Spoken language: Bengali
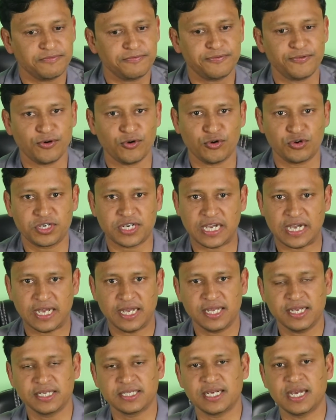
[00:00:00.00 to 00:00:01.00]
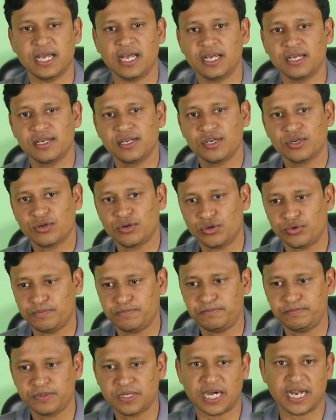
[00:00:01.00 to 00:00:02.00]
ফ্লোরটা এটা খুব
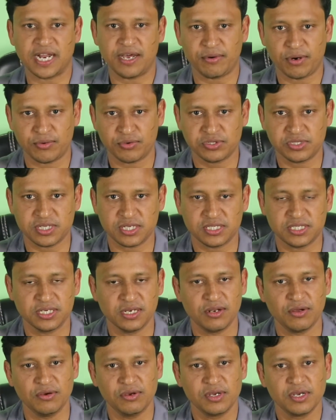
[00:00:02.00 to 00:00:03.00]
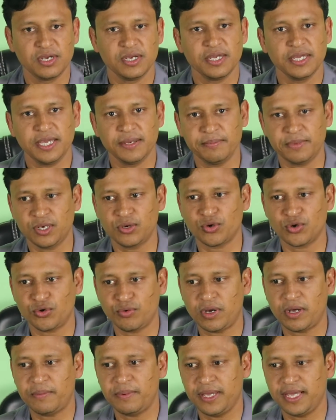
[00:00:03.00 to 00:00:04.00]
খারাপ অবস্থা ছিল এমনি
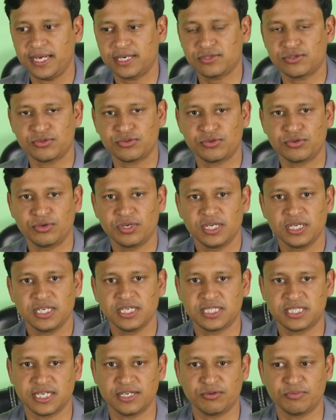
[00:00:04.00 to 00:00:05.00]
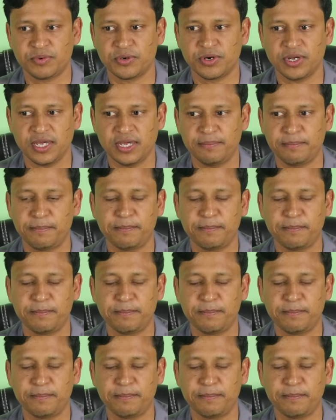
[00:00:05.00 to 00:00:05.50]
কোনোভাবেই একটু ইটের উপরে